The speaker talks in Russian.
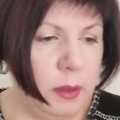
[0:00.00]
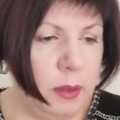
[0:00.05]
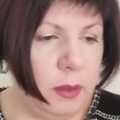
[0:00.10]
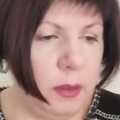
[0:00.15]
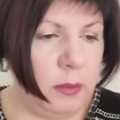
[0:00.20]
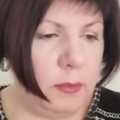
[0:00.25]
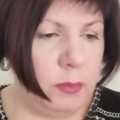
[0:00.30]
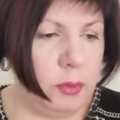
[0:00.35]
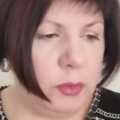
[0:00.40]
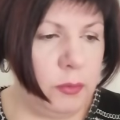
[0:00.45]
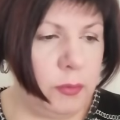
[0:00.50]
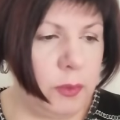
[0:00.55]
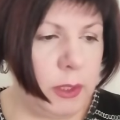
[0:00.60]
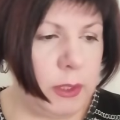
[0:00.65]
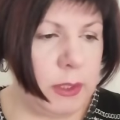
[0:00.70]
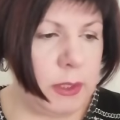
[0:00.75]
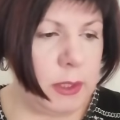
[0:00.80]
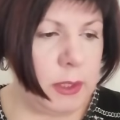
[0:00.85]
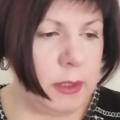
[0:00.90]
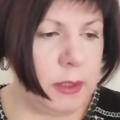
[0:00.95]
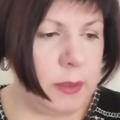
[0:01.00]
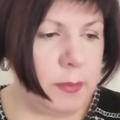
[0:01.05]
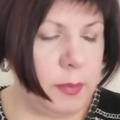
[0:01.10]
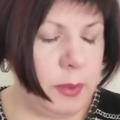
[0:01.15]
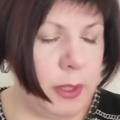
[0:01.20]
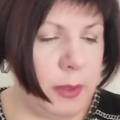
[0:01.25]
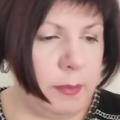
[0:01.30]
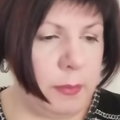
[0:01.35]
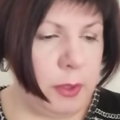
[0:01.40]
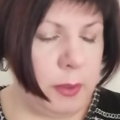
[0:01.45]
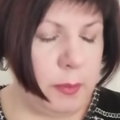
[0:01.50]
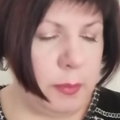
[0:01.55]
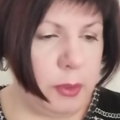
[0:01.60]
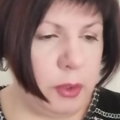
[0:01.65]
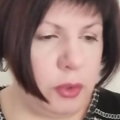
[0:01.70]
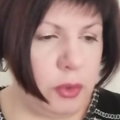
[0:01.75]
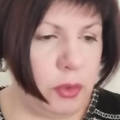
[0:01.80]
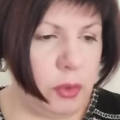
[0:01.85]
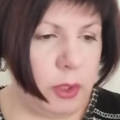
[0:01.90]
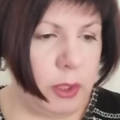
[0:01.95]
И вот в конце октября мне
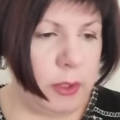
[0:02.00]
пришел